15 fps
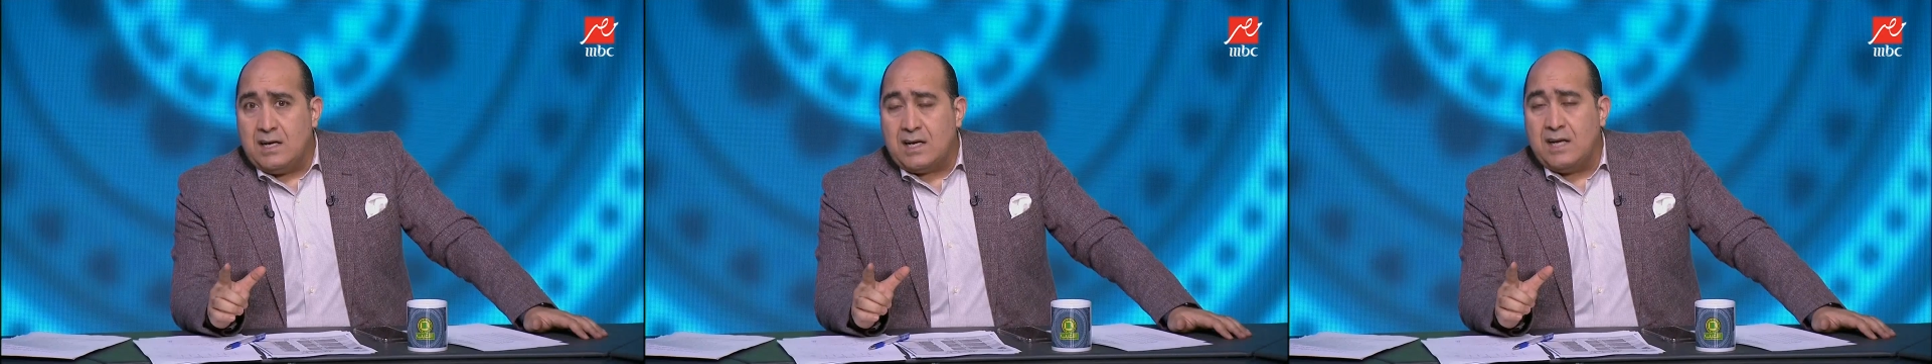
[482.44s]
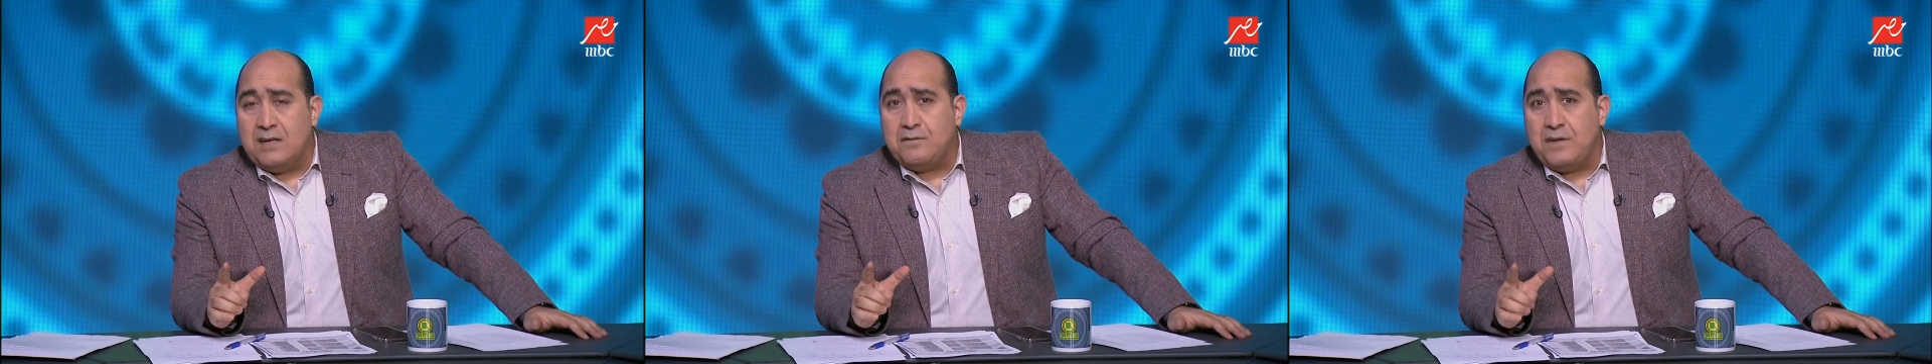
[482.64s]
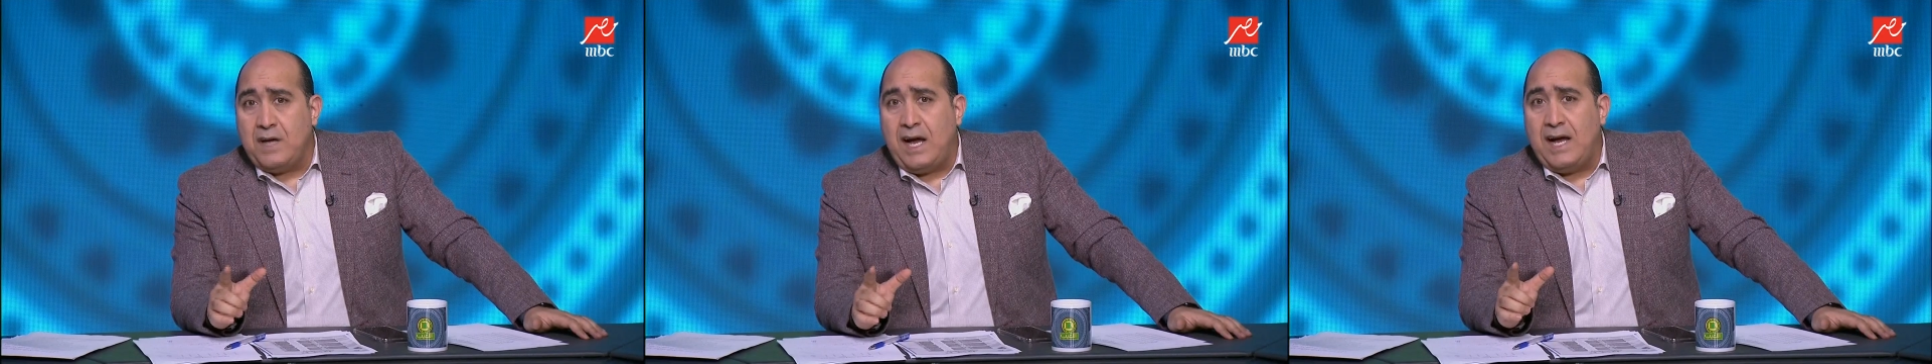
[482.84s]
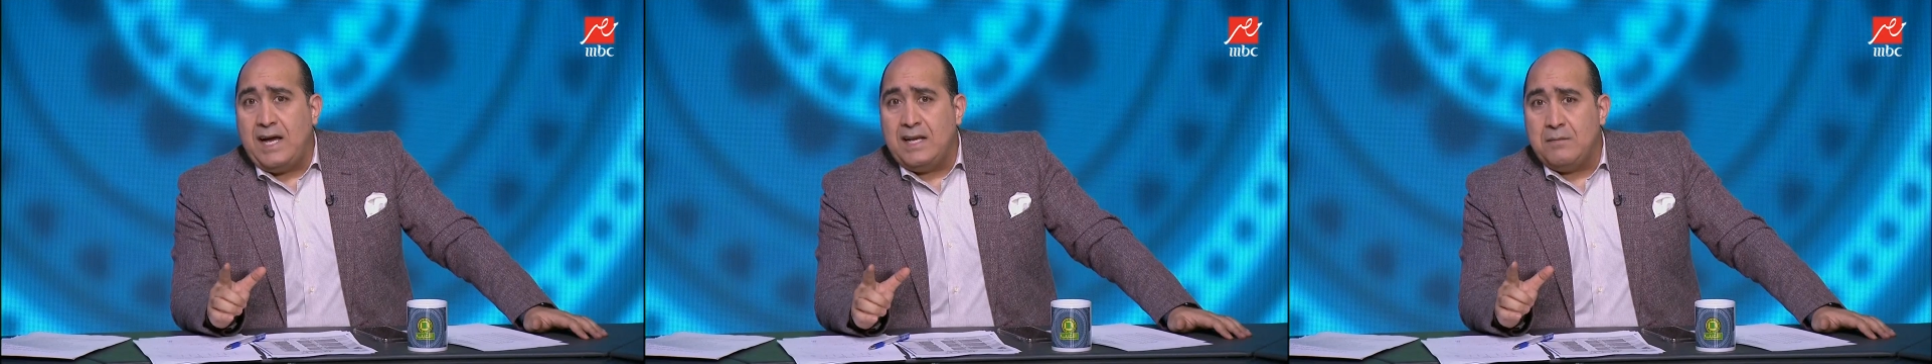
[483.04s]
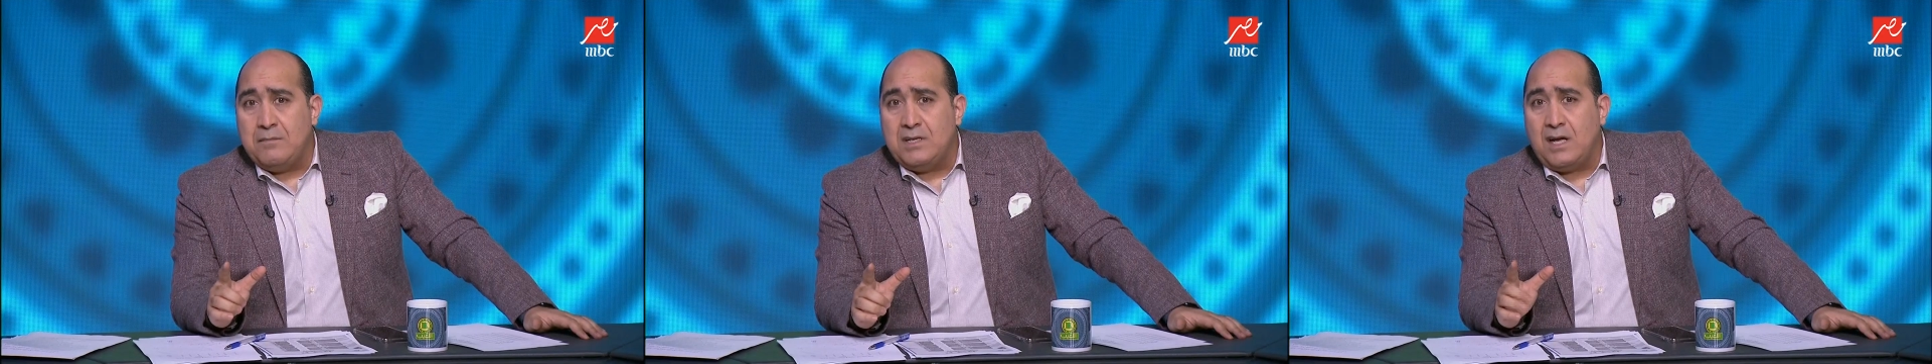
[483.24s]
كان في
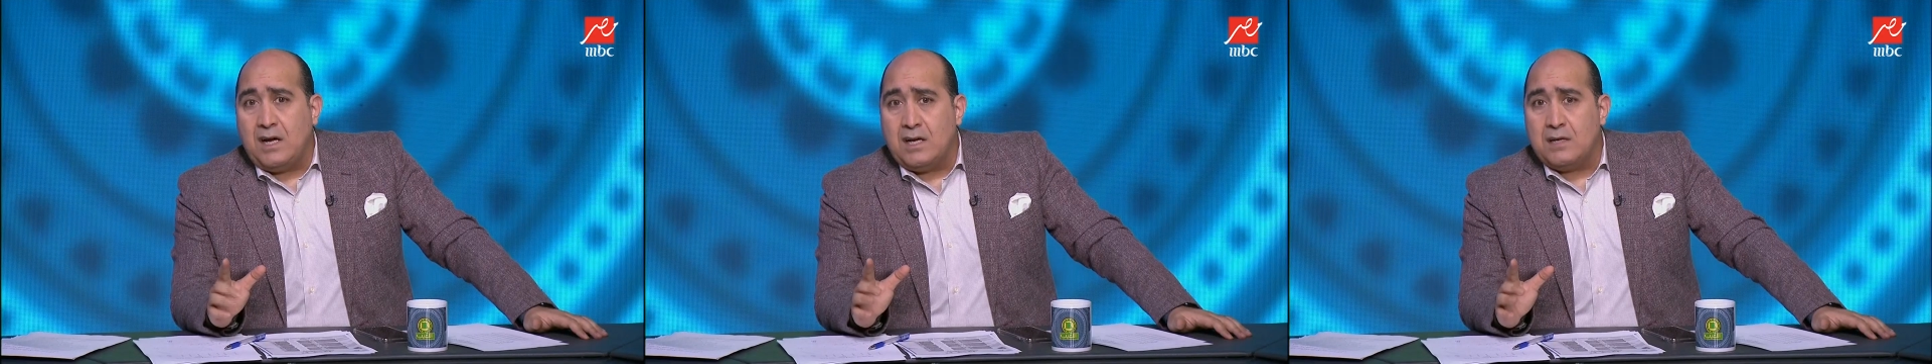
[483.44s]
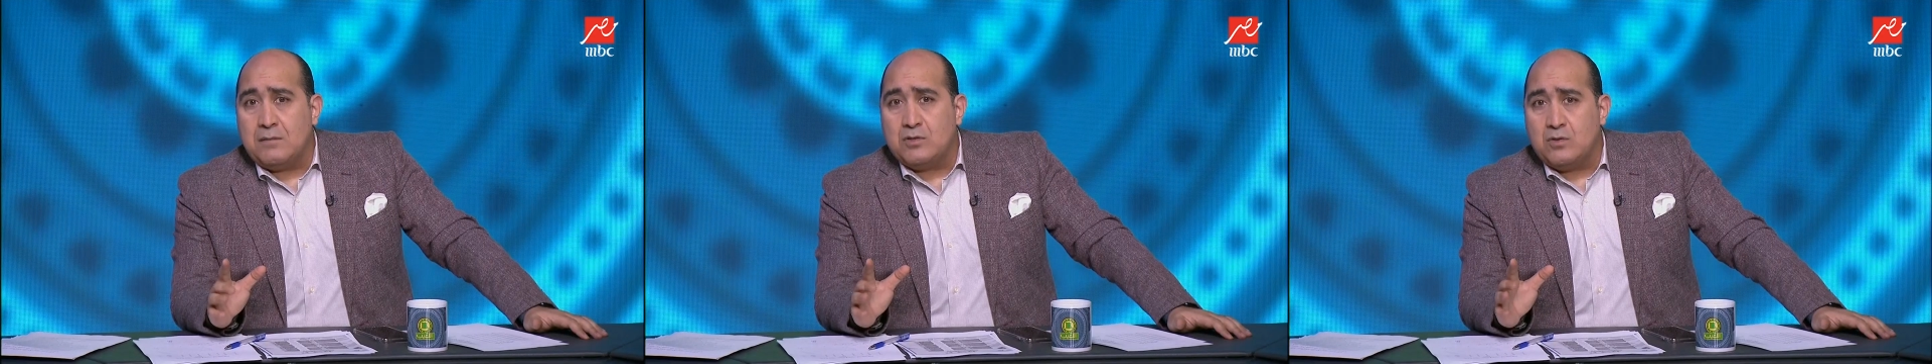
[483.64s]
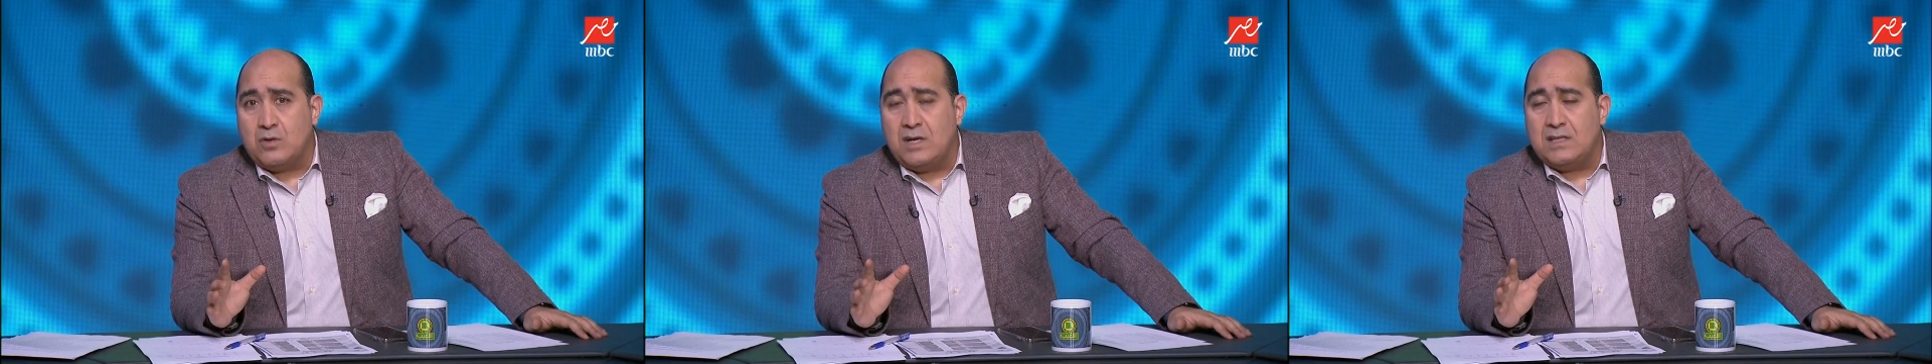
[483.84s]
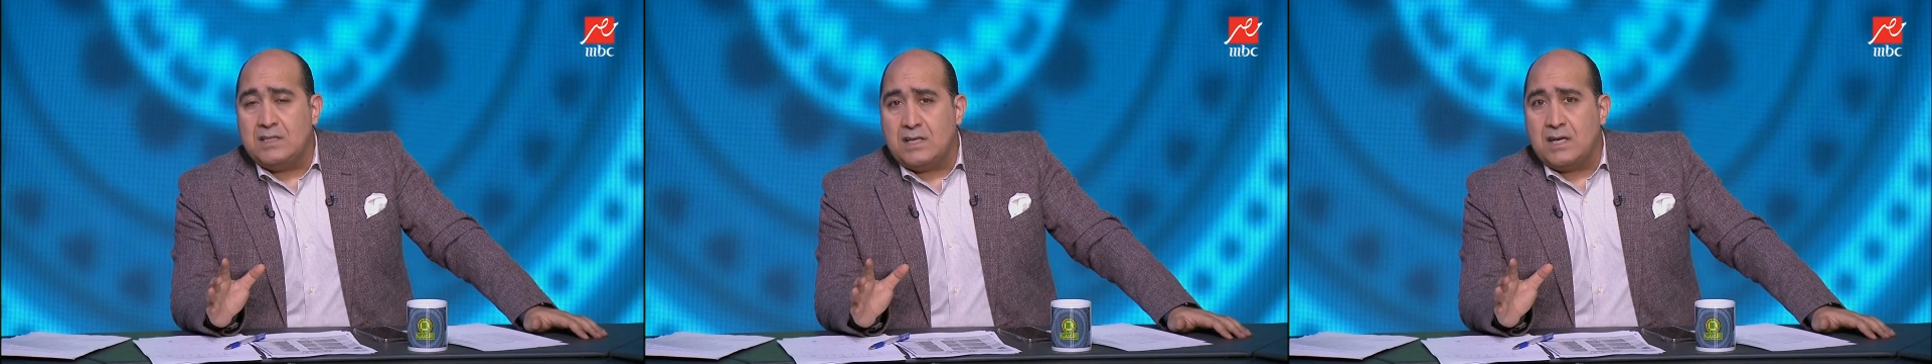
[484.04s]
حاله من اللي حضرتك بتقولها دي